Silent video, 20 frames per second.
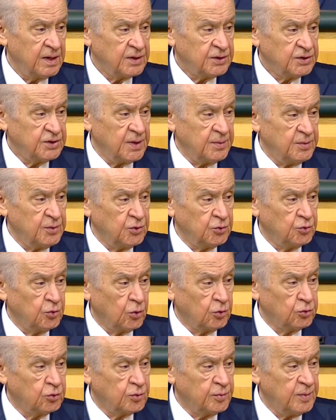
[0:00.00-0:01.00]
cebini
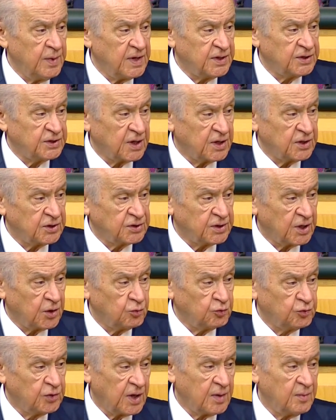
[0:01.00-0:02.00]
doldurmaya çalışan
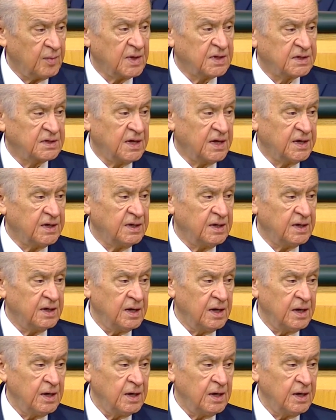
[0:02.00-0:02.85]
utanmazları